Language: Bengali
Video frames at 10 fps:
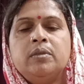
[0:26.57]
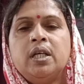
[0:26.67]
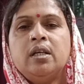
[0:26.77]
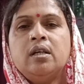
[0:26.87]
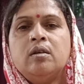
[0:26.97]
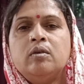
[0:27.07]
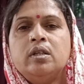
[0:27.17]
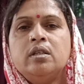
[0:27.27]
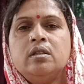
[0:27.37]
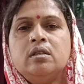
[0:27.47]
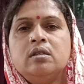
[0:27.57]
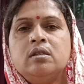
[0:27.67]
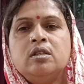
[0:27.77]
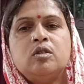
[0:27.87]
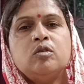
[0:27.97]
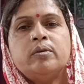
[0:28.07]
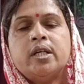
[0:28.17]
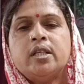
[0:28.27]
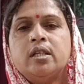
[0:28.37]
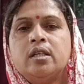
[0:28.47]
ব্যাঙ্গালোরে
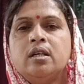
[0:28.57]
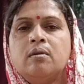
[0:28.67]
দ্বিতীয়বার গিয়ে